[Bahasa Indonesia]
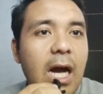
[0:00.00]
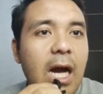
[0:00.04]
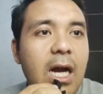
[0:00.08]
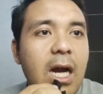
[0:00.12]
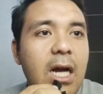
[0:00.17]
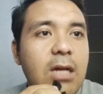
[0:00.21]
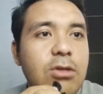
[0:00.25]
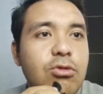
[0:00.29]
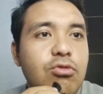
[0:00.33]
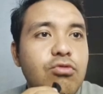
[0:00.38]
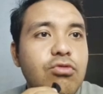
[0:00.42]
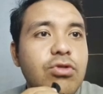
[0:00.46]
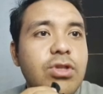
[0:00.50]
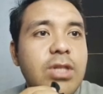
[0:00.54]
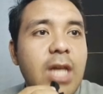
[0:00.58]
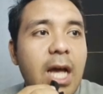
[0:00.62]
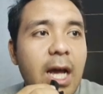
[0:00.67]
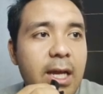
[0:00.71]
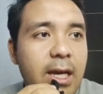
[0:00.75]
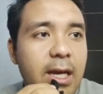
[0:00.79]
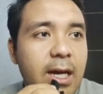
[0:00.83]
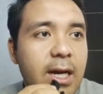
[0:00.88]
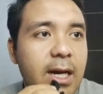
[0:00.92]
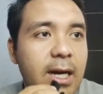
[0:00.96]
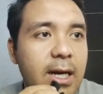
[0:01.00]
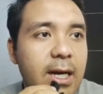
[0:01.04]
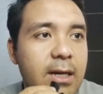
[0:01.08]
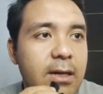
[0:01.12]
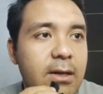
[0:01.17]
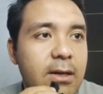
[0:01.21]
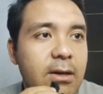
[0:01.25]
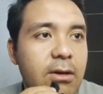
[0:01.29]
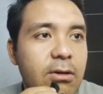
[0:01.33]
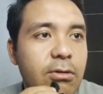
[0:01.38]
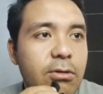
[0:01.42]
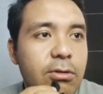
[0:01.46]
agak susah ya
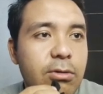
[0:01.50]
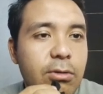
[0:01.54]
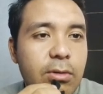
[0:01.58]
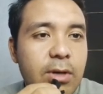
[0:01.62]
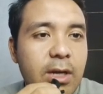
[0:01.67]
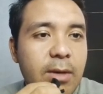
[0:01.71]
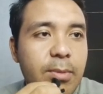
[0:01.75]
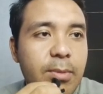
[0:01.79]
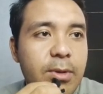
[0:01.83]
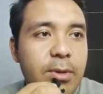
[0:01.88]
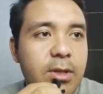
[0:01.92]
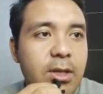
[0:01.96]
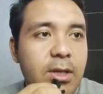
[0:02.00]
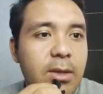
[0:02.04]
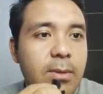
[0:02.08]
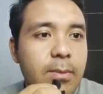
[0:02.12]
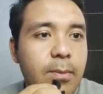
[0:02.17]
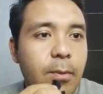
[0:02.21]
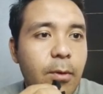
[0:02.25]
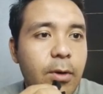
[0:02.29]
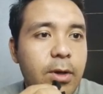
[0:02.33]
untuk dapetin